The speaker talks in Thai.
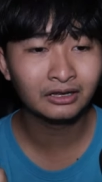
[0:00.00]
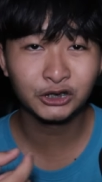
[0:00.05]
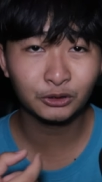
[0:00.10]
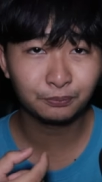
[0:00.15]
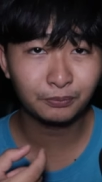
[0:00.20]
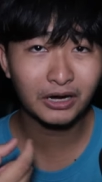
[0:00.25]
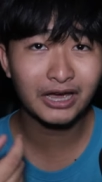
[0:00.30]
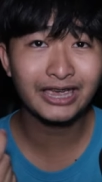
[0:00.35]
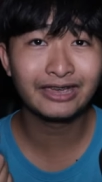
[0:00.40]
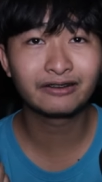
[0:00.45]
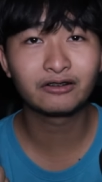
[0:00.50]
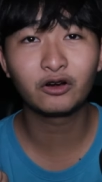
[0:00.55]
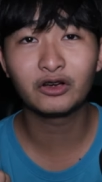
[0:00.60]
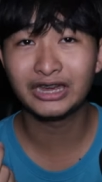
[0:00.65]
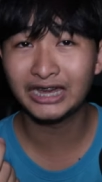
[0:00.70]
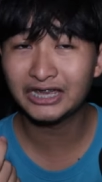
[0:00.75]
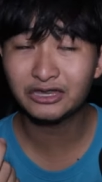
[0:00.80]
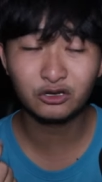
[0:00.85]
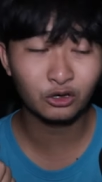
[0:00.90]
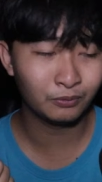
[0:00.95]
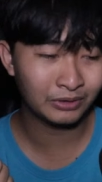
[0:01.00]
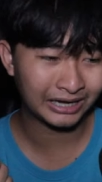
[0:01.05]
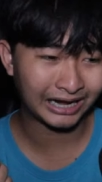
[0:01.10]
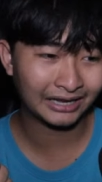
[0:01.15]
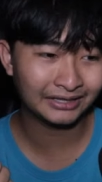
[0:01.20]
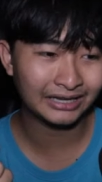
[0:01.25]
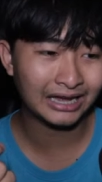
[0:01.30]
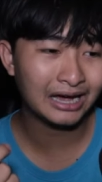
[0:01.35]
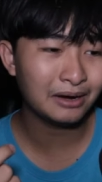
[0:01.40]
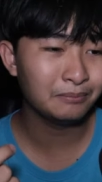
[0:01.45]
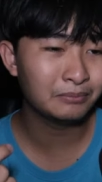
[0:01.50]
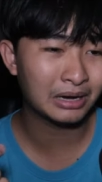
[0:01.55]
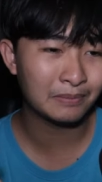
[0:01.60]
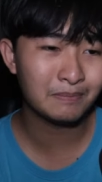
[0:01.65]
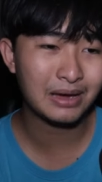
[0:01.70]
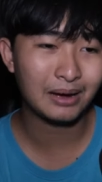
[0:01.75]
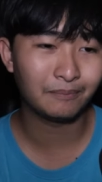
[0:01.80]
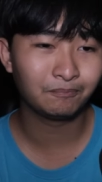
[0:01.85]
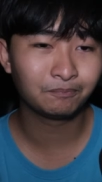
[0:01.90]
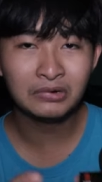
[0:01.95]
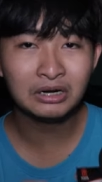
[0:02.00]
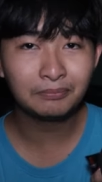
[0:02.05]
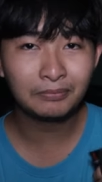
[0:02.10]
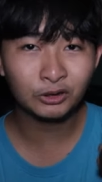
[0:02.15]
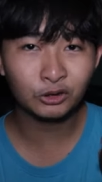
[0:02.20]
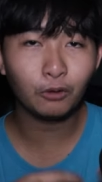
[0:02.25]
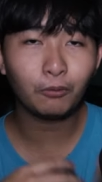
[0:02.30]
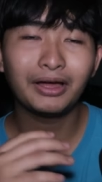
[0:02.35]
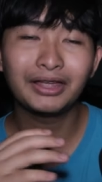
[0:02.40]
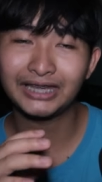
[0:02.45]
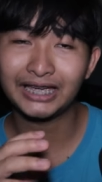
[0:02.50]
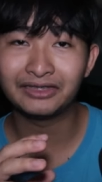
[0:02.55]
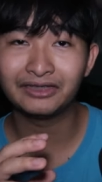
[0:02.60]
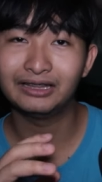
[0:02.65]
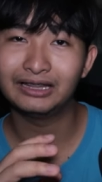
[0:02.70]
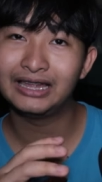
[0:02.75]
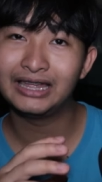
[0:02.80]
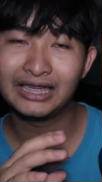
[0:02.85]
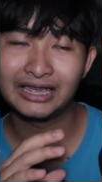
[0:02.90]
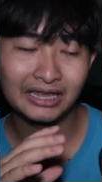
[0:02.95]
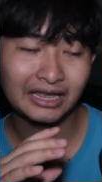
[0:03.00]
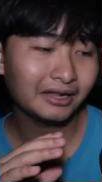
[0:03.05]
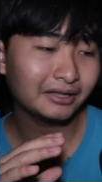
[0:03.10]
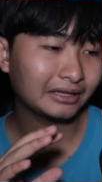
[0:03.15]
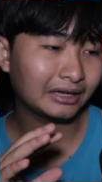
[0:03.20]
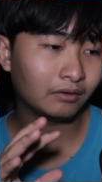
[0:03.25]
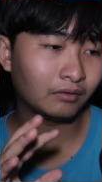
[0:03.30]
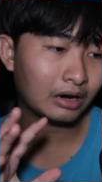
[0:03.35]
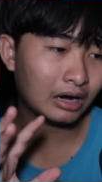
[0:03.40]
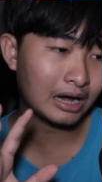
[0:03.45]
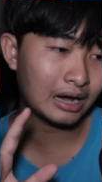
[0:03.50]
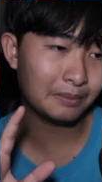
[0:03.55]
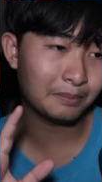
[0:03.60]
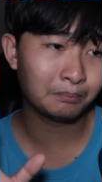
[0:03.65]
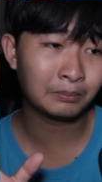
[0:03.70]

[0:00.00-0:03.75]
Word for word: ซูเปอร์ฮีโร่อีอยู่เหมือนกันนะ เหมือนแบบมือปืนโลบพระจันทร์อะไรอย่างเงี้ย แต่ว่า